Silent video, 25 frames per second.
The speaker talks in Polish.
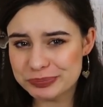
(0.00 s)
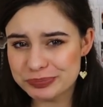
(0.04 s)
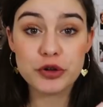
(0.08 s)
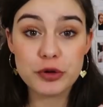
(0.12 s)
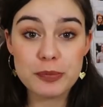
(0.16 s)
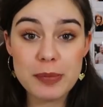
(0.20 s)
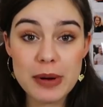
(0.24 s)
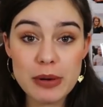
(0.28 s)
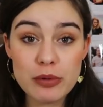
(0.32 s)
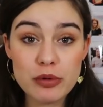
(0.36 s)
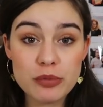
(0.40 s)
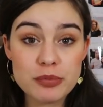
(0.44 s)

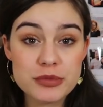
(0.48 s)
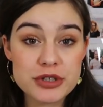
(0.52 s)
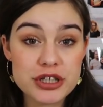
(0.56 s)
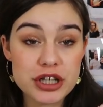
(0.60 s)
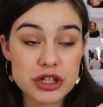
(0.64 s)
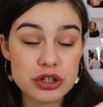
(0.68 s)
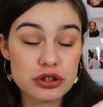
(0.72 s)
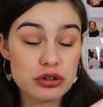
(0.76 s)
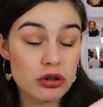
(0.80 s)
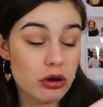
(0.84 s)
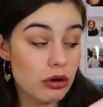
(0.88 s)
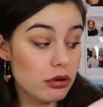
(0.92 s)
Podobało mi
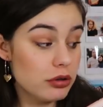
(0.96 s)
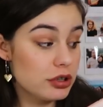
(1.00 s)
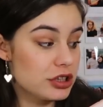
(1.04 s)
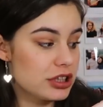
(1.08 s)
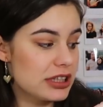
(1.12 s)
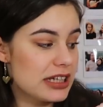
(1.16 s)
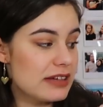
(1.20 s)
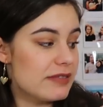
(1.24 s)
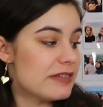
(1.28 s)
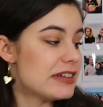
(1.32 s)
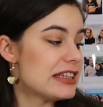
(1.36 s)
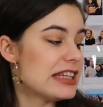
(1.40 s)
się to, że
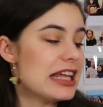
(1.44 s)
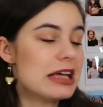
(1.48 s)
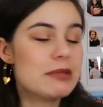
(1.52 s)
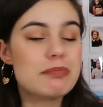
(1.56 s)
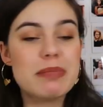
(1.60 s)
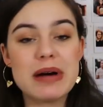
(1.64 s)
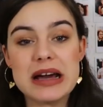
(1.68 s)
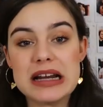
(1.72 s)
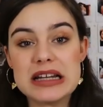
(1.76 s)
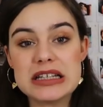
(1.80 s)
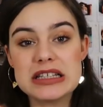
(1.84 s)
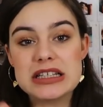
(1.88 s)
nawet
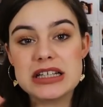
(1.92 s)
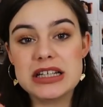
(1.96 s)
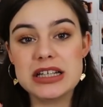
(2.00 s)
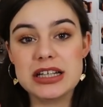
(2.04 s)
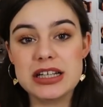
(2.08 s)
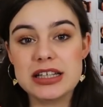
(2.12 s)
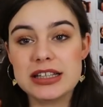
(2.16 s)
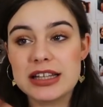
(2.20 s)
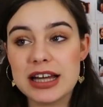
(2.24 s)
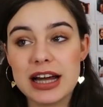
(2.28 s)
najbardziej